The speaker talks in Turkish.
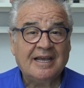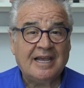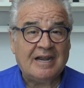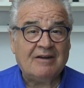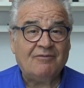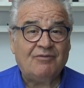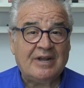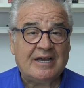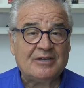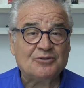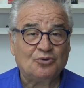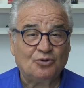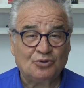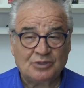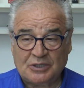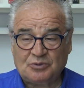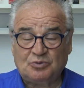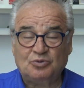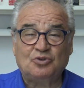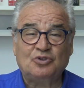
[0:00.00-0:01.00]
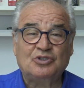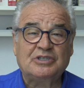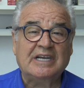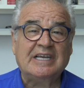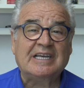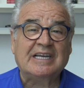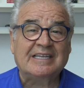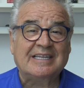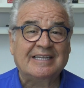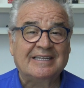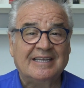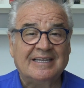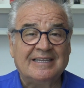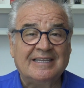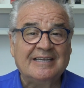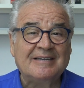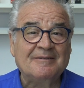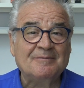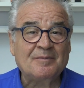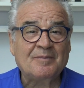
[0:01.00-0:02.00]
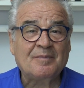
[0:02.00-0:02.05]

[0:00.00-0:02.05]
Enflasyonda düşüşe girdik dedi.